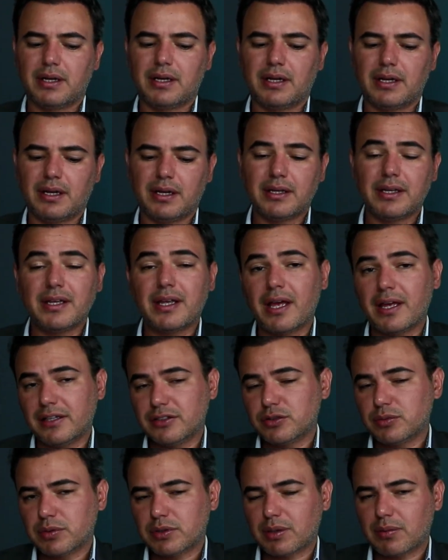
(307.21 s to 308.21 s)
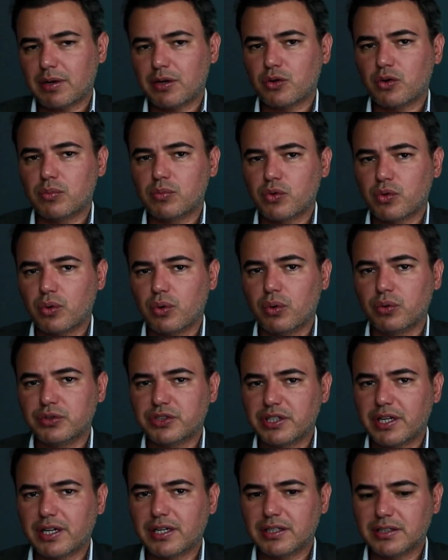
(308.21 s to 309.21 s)
É, e é esse o meu trabalho como
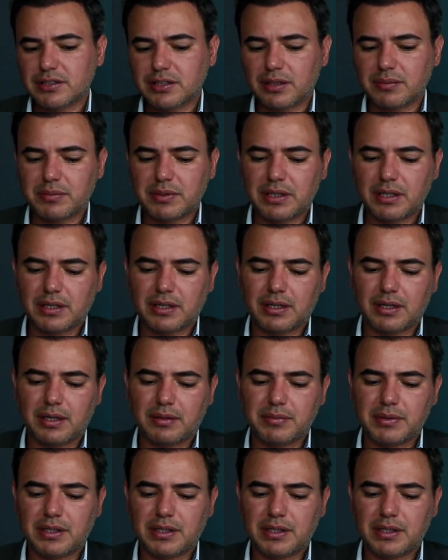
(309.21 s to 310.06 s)
coach, era essa a minha,